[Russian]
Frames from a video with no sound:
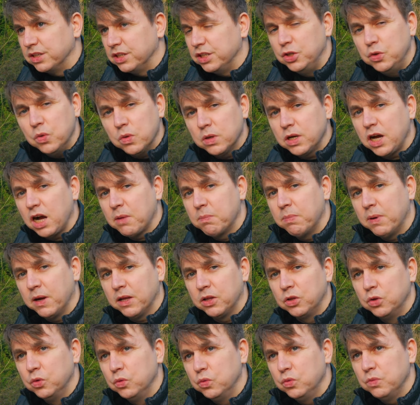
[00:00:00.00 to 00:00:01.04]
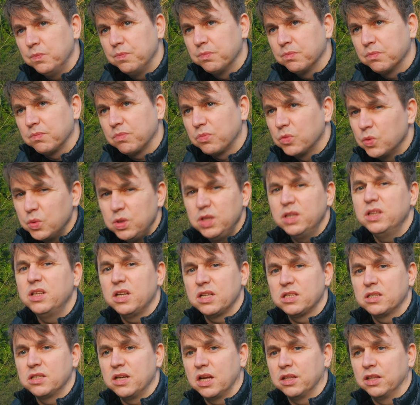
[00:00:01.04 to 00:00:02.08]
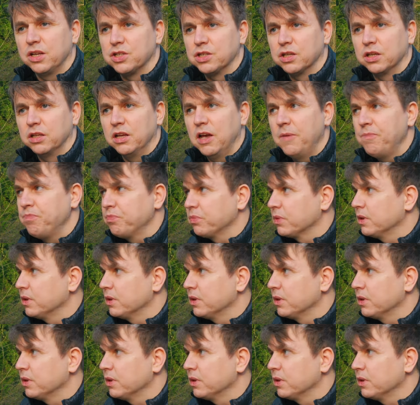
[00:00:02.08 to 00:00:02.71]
ее как бы одну, ну, недостаточно, да.